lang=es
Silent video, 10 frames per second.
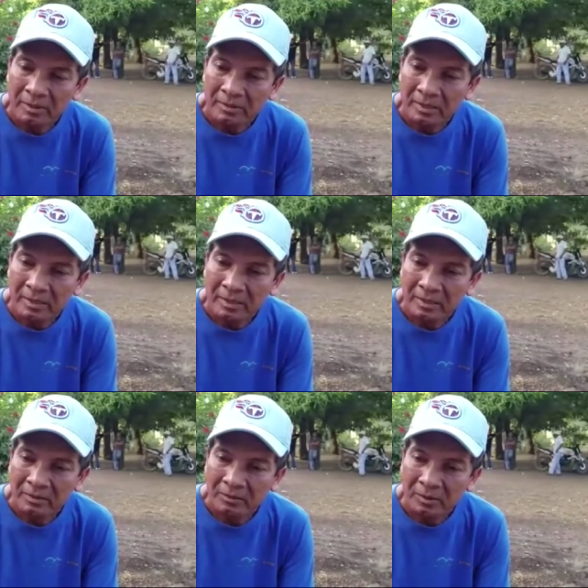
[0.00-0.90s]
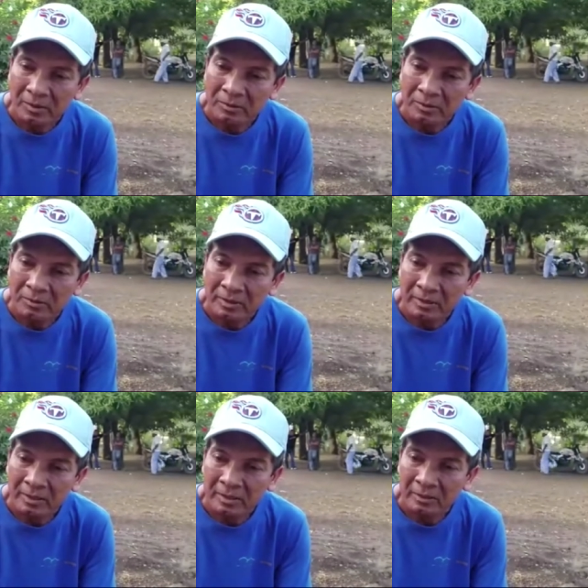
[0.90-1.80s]
pasar el quinto año de,
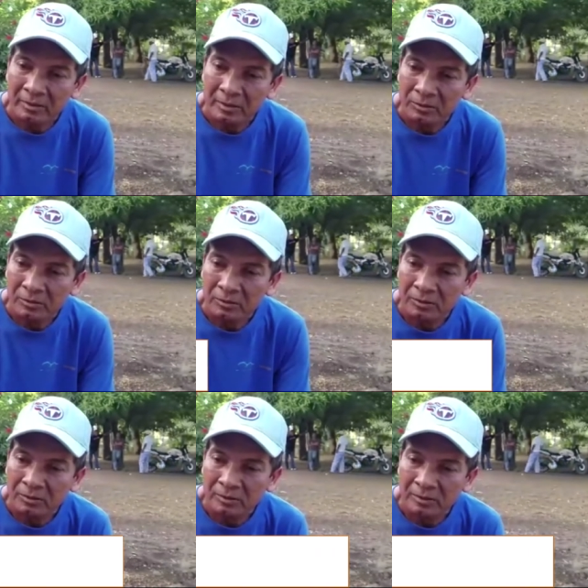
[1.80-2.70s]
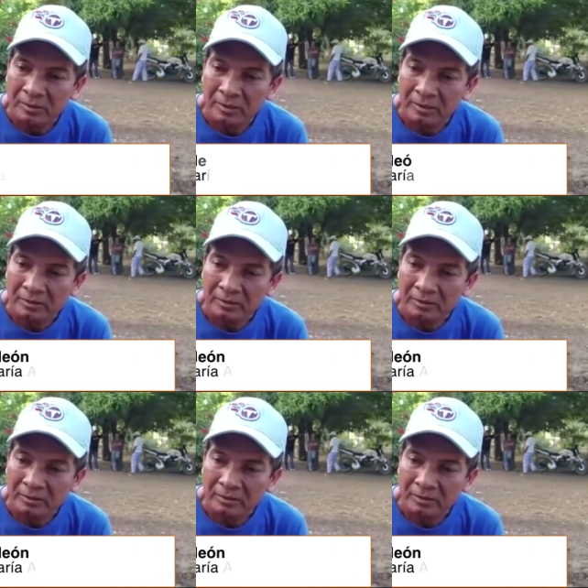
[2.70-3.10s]
graduación, entonces